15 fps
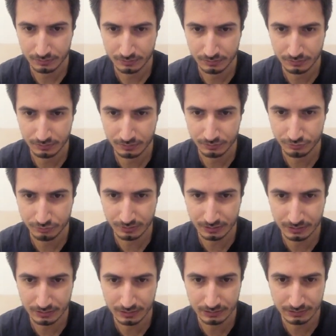Ee, şuradan
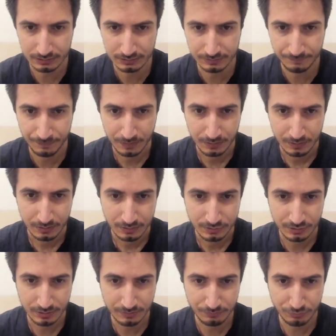kalkalım.
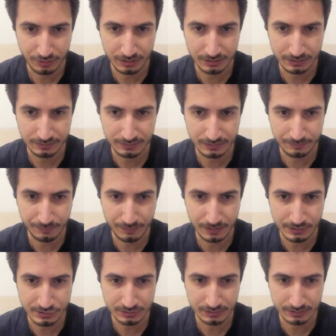Şuraya buraya iki tane
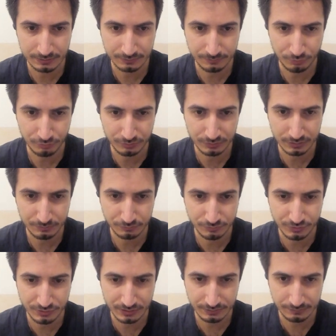parça lazım. Onları
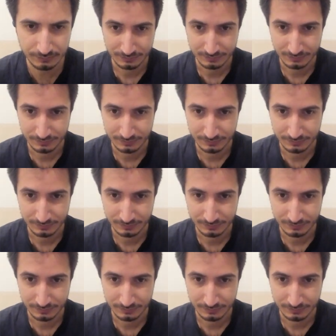bulacağız.